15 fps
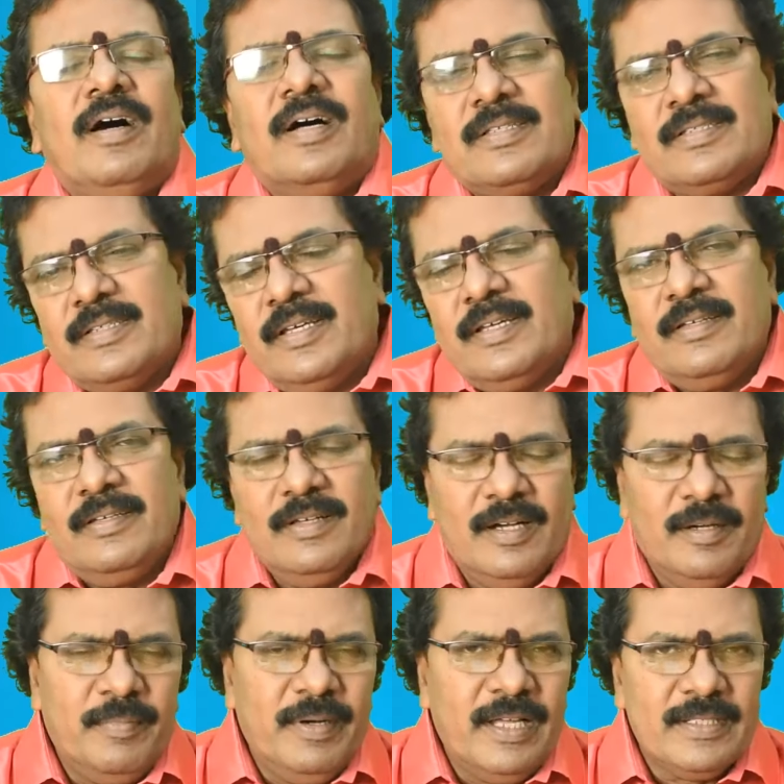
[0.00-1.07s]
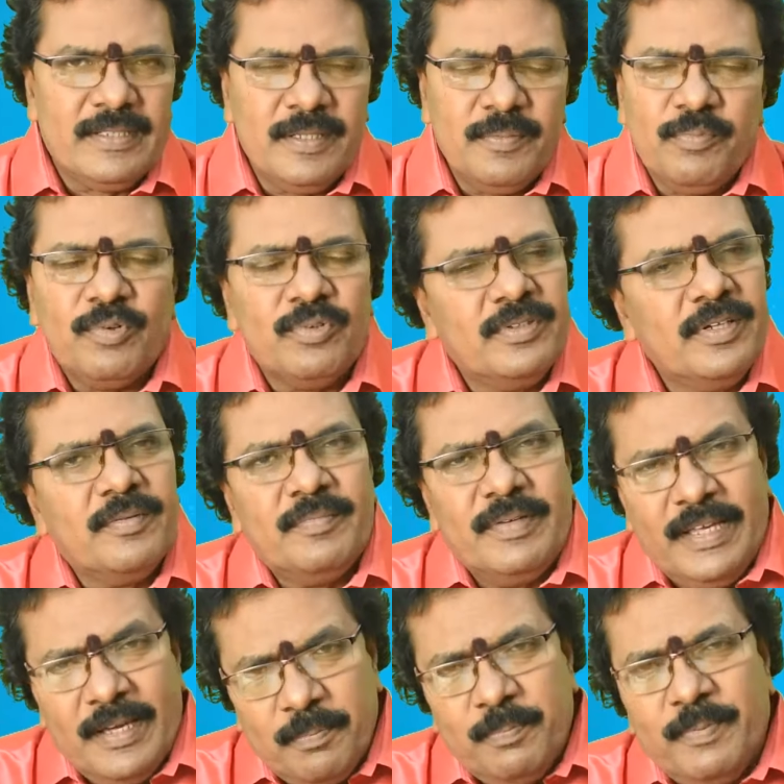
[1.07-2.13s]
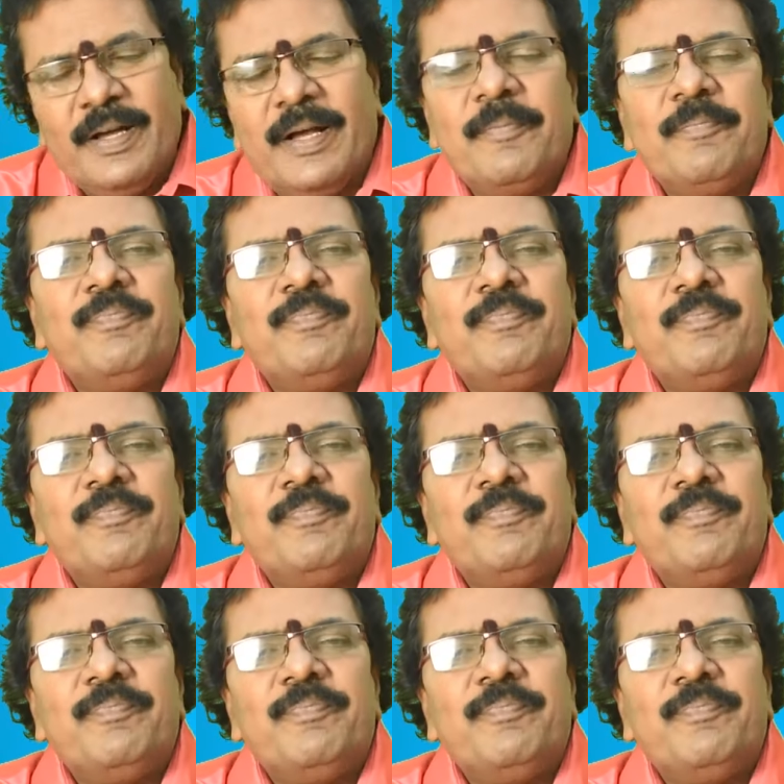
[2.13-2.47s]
ஆசை அபிலாசை பூர்த்தியாகும் எப்போ